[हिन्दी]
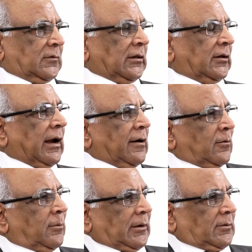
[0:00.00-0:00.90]
चंद
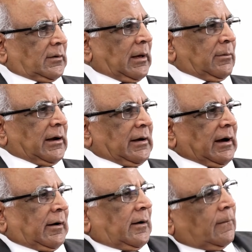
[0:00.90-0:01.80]
घंटों में सामने आ
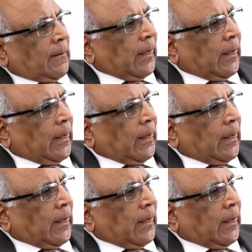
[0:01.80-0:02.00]
जाएगा